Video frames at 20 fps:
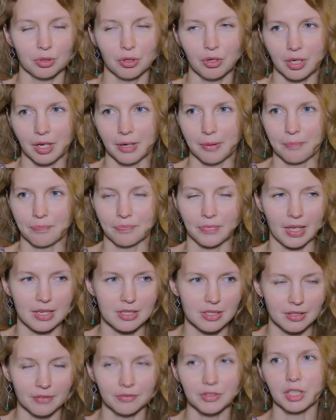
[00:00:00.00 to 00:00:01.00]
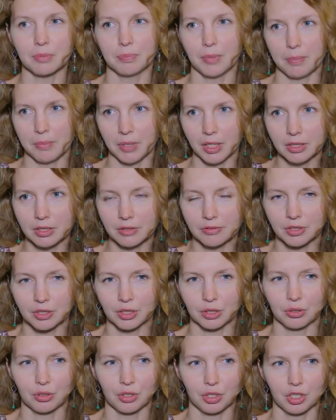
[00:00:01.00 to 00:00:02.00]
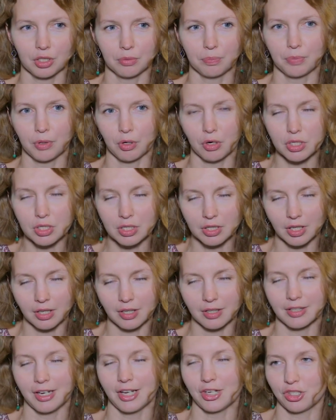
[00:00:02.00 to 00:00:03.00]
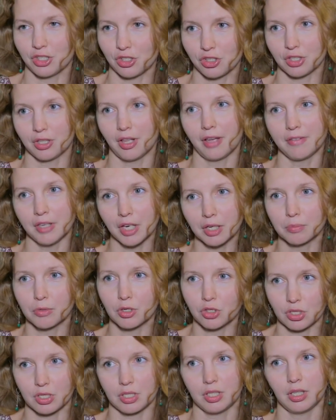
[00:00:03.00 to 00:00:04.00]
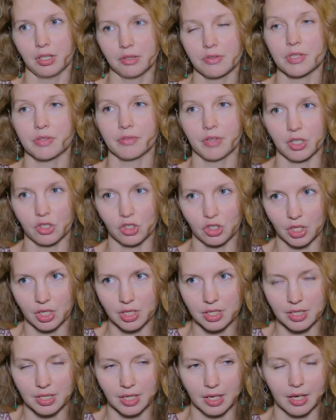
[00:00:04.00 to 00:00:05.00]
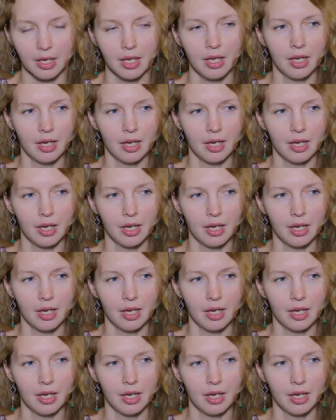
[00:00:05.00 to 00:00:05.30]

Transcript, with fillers: много основных моментов, которые просто каждый человек может сделать в своей жизни,